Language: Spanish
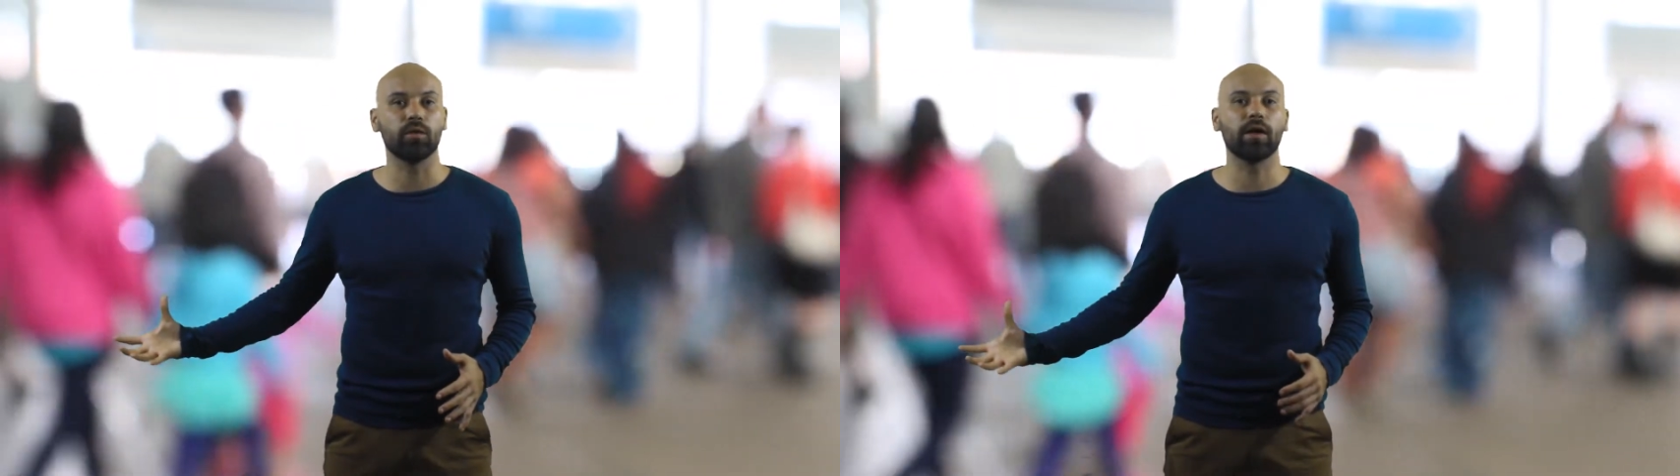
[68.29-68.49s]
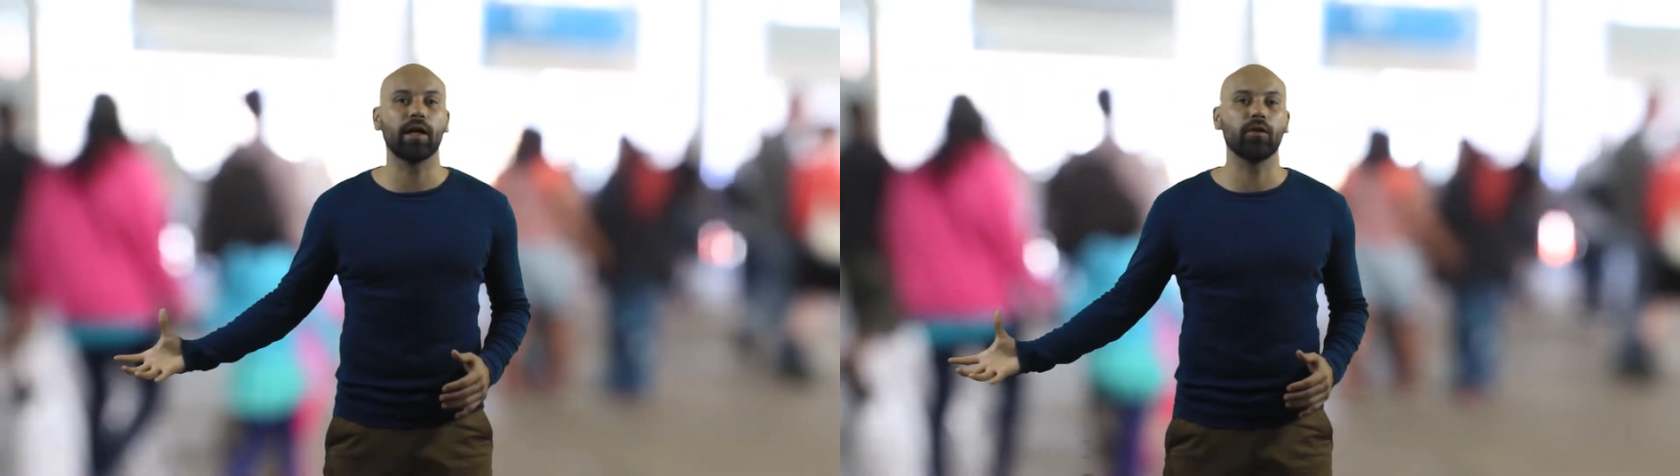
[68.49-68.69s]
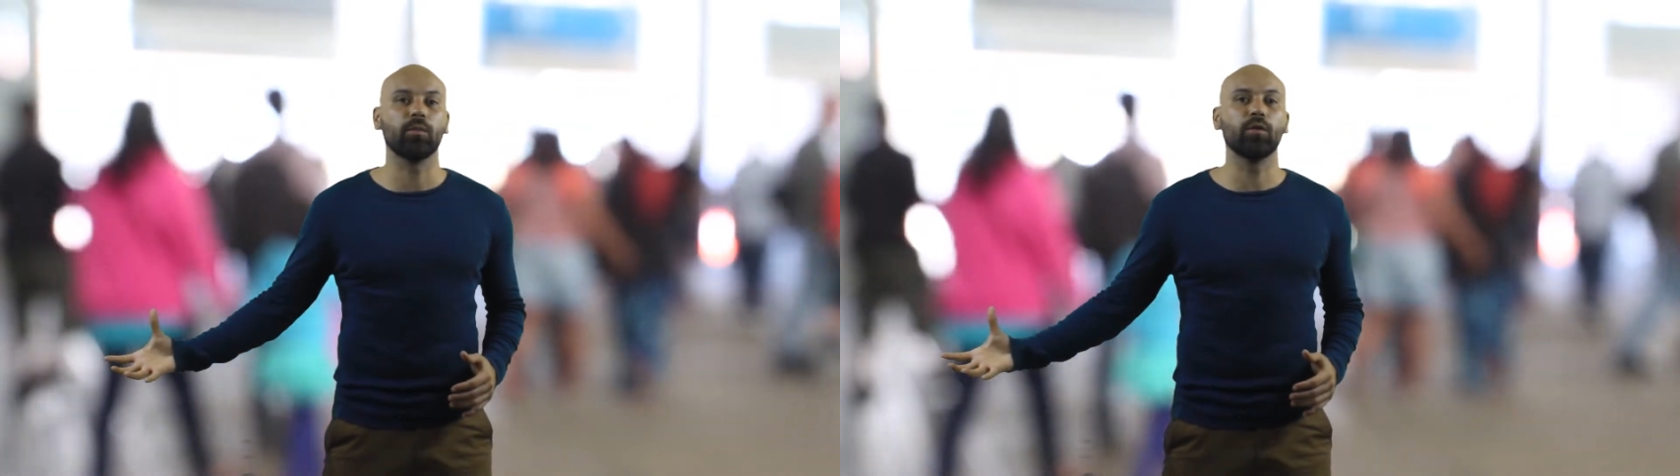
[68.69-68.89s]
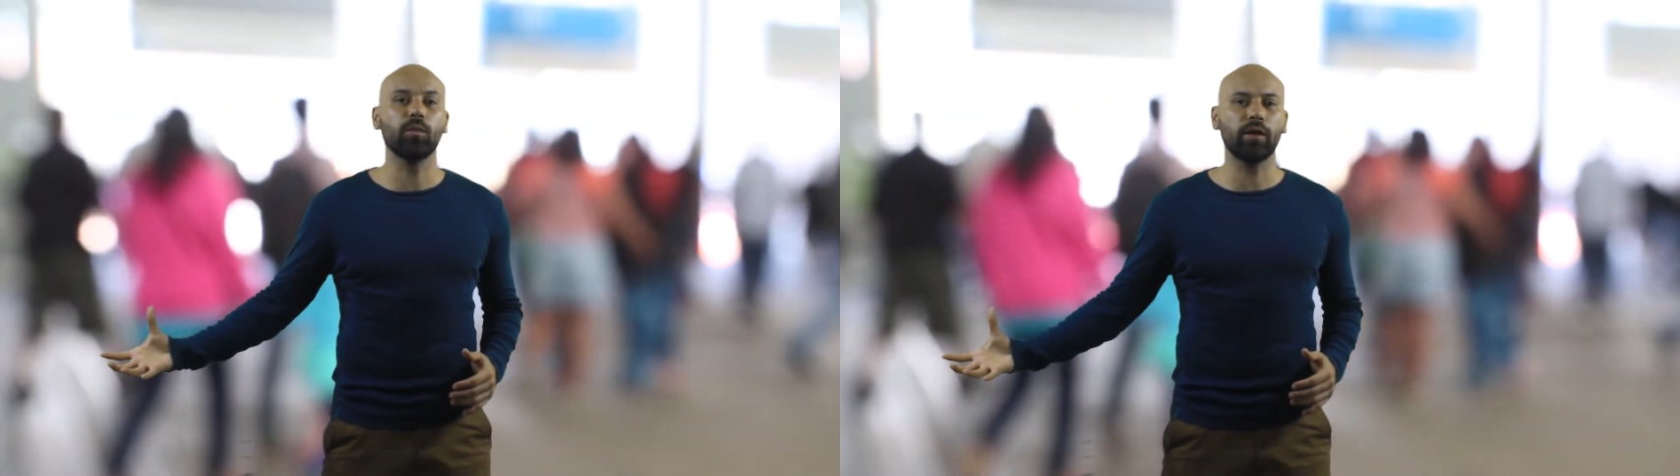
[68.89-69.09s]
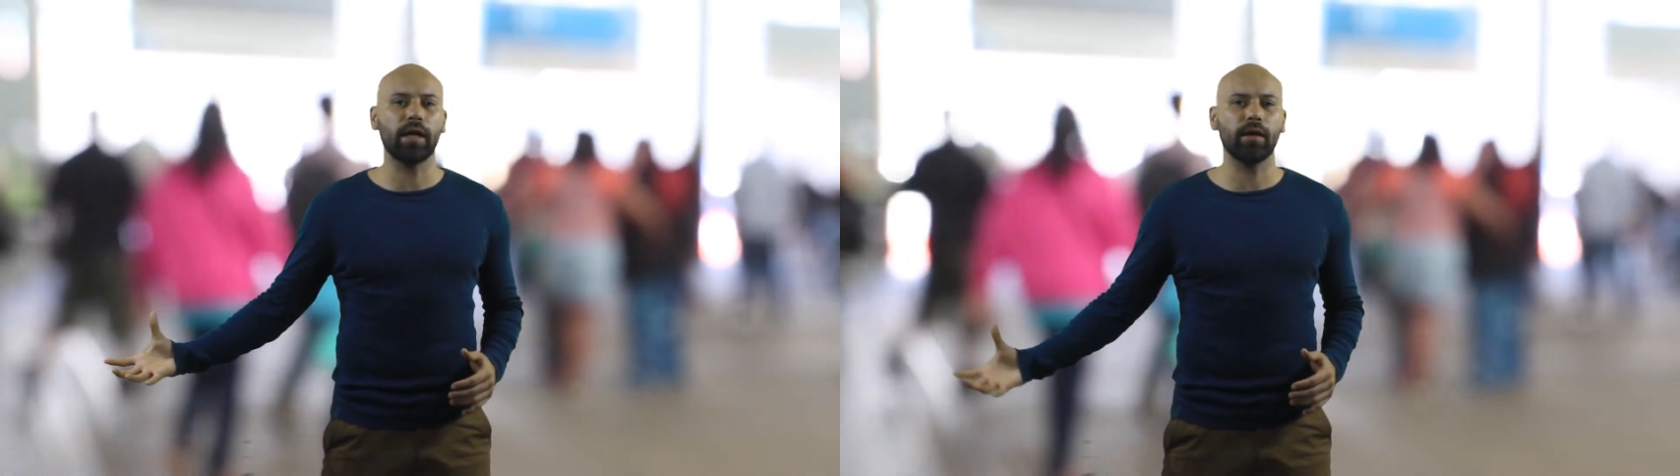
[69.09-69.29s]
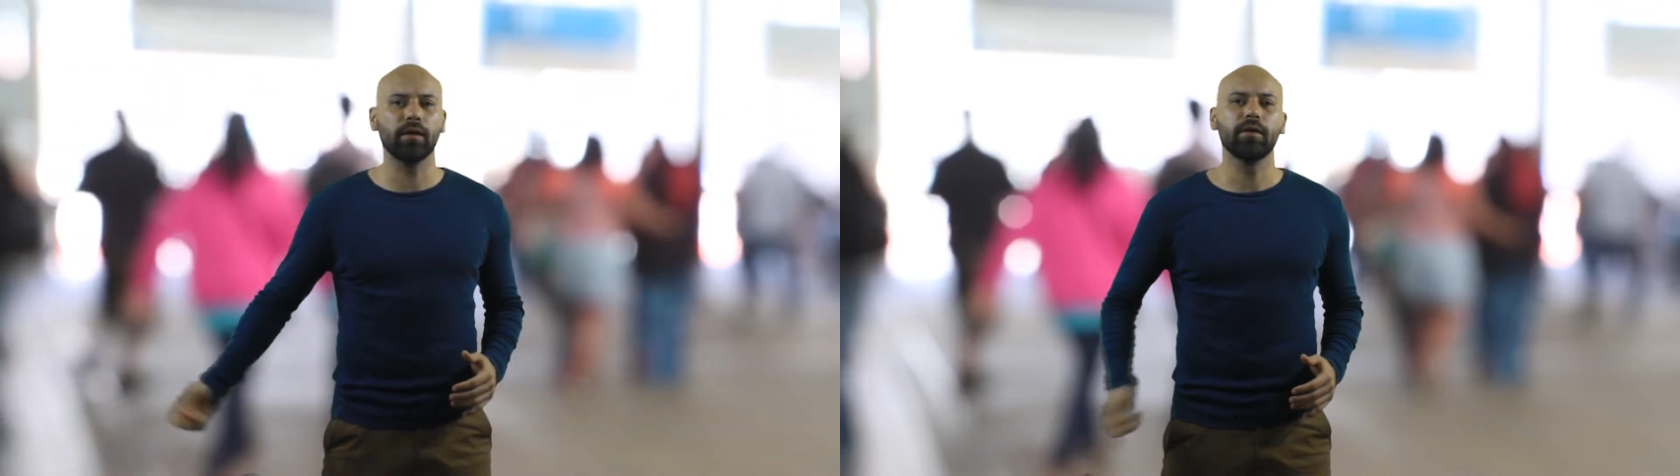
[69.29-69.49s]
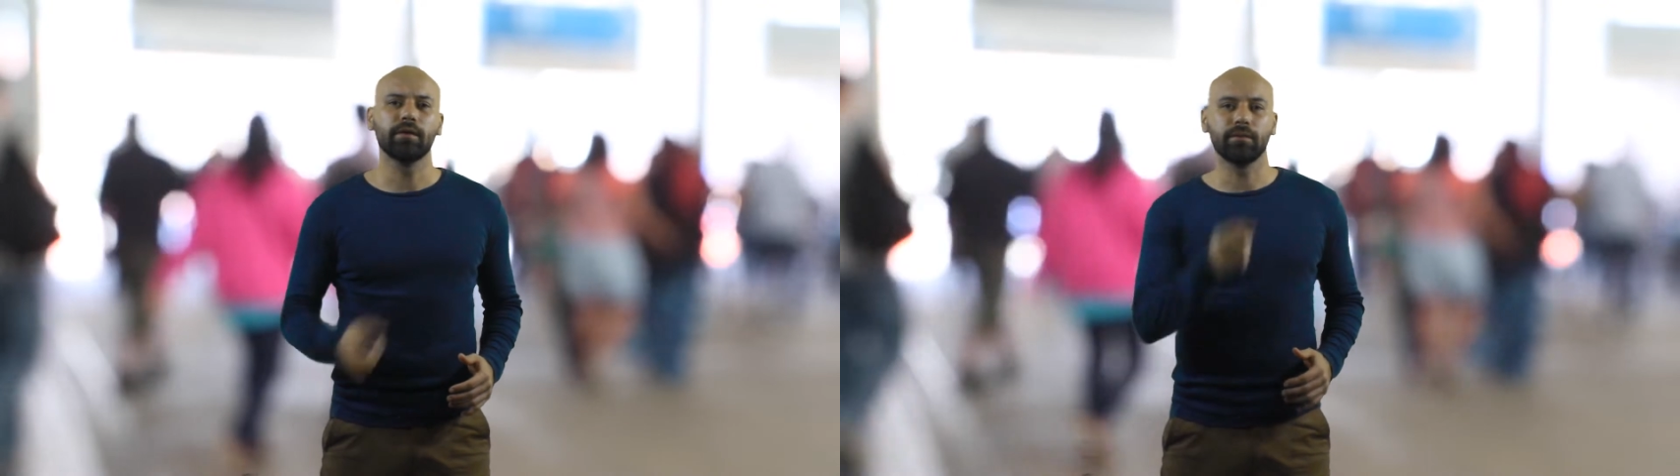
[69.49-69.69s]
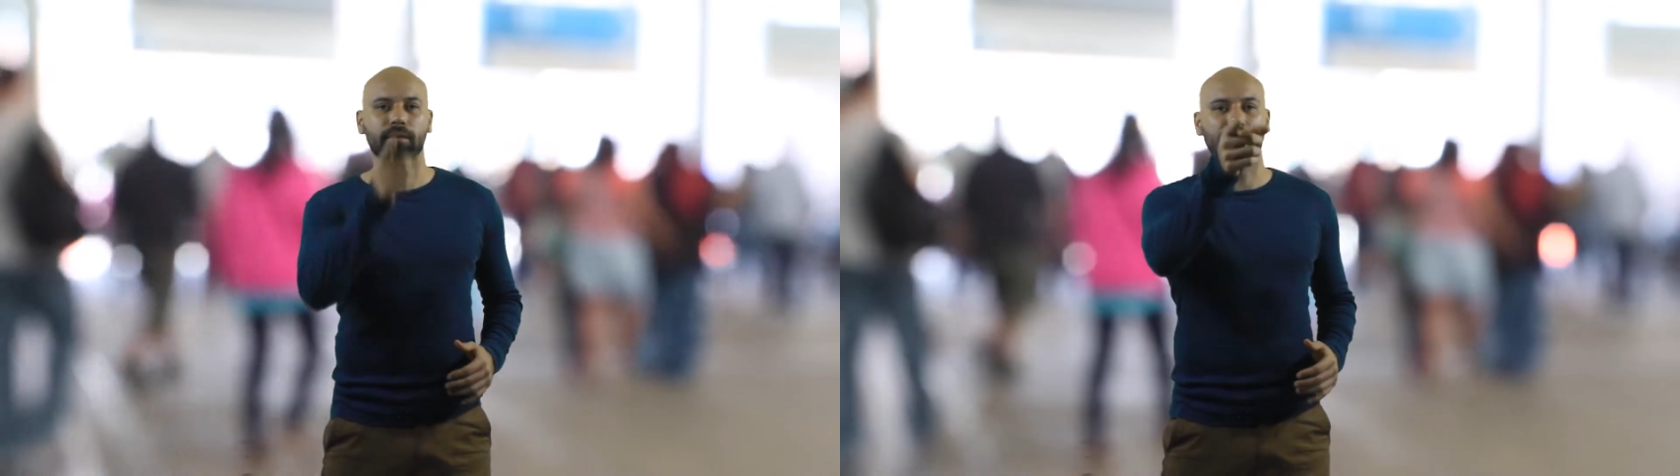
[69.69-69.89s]
cardiopulmonar,
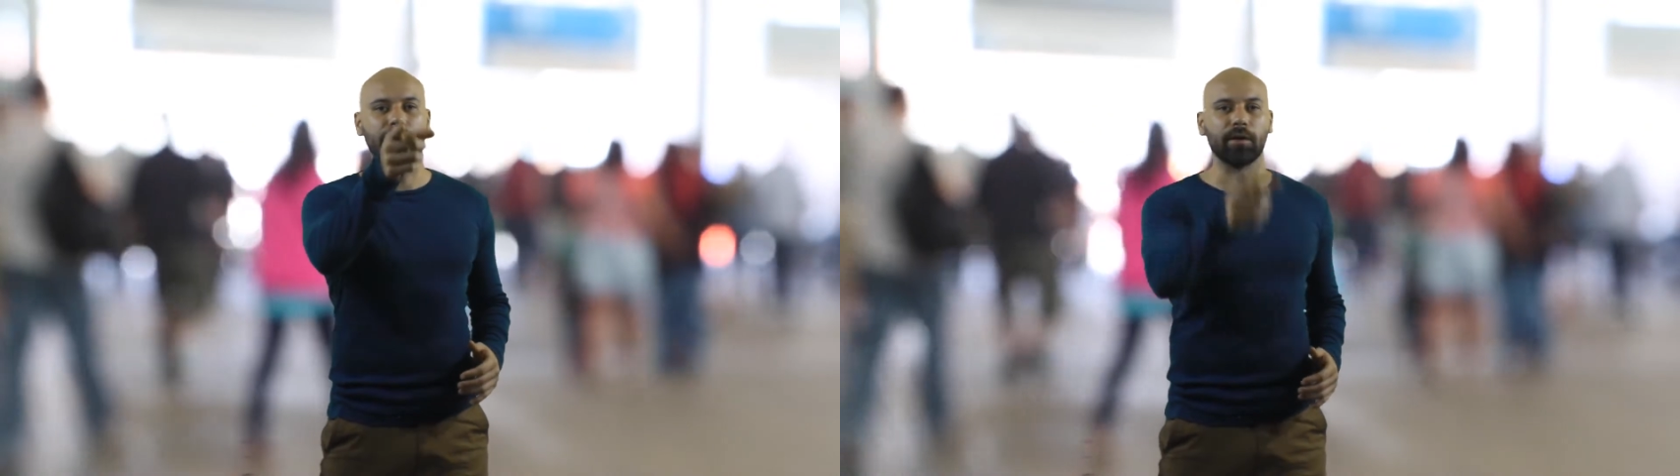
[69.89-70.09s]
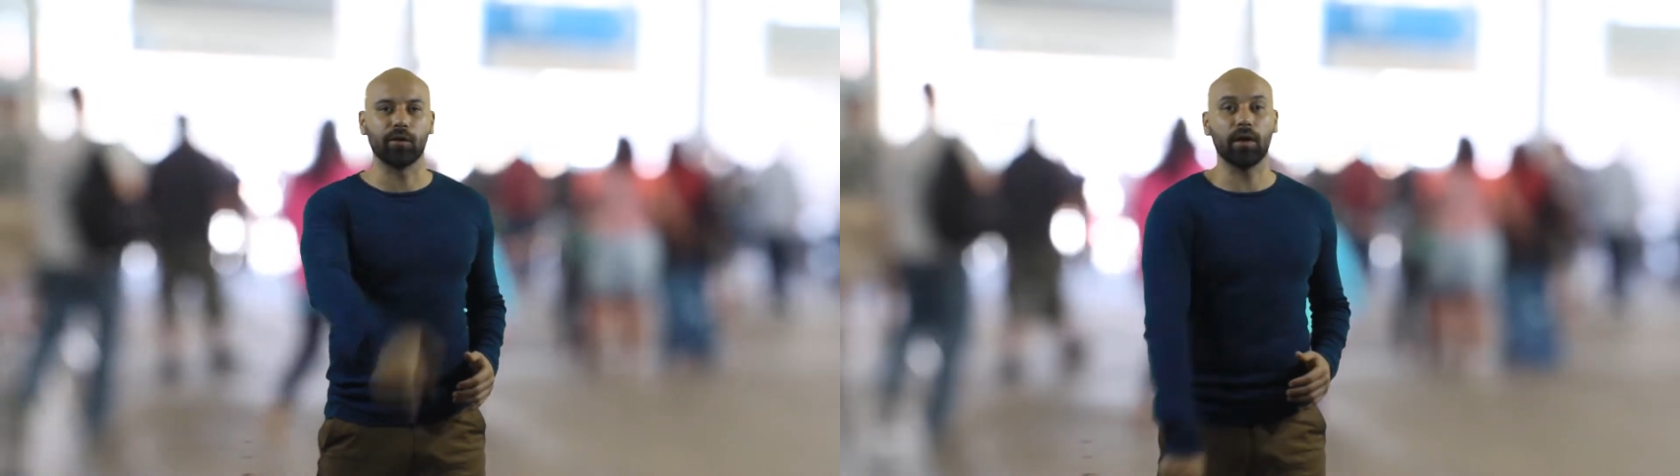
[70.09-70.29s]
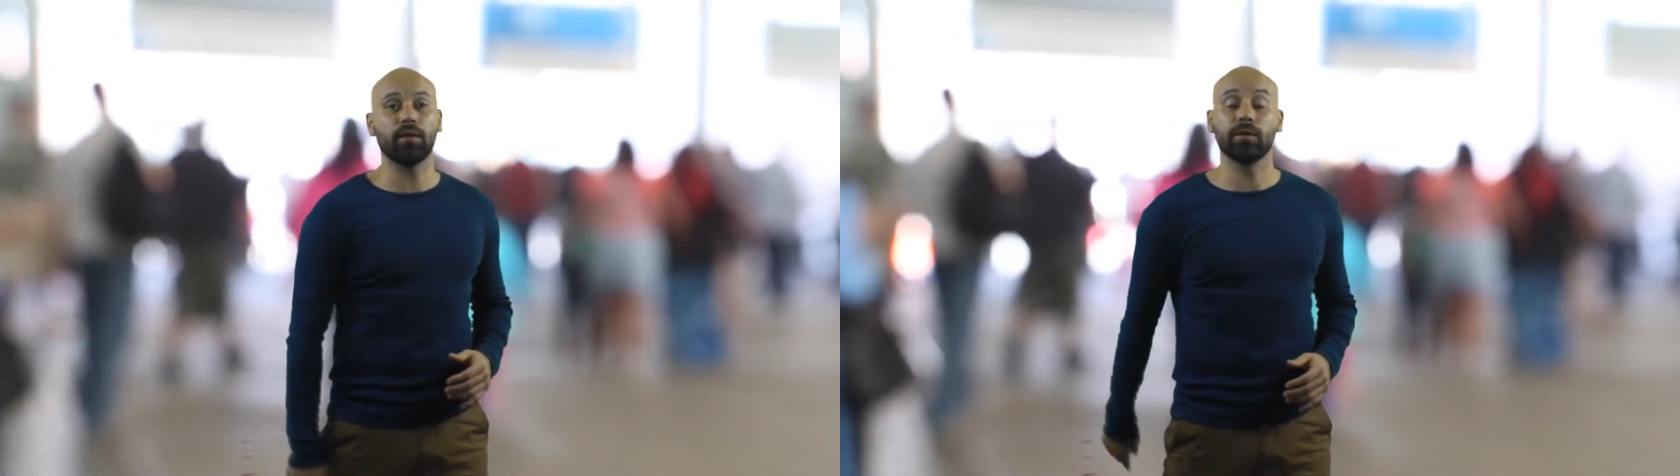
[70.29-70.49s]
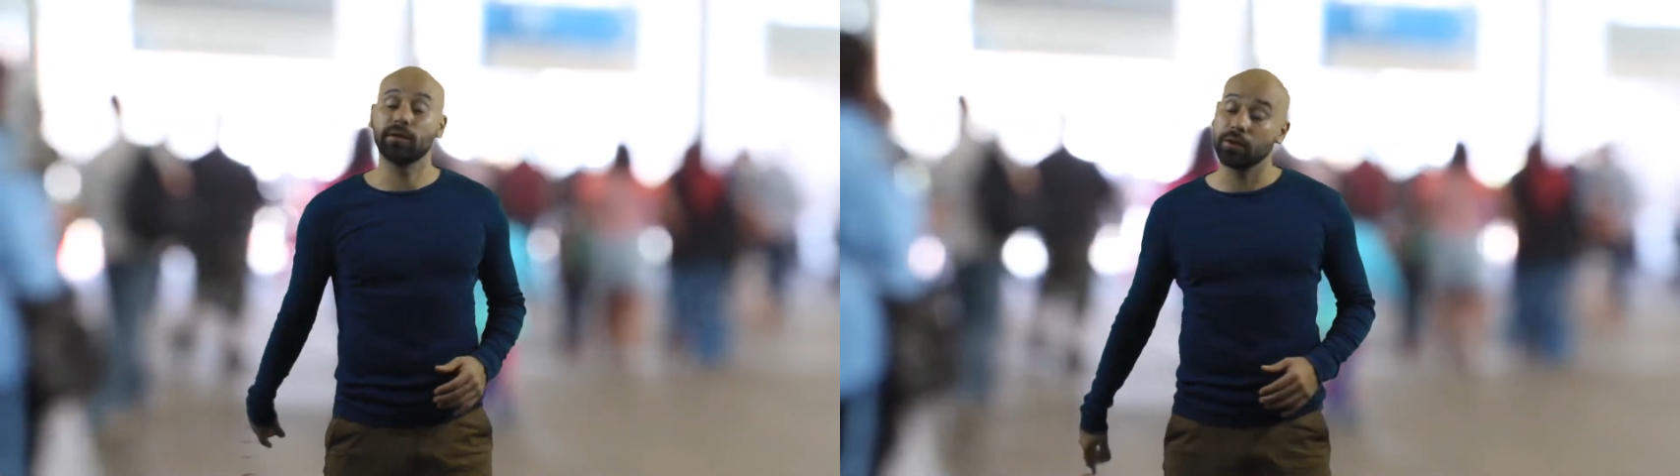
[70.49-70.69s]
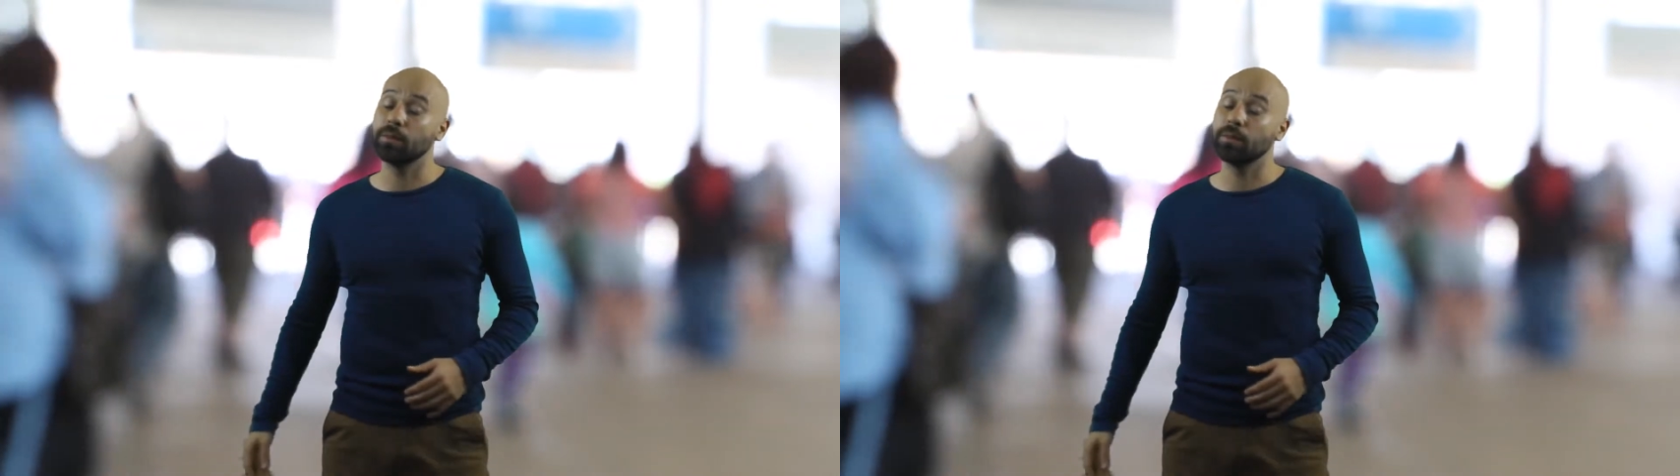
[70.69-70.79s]
van a mejorar nuestras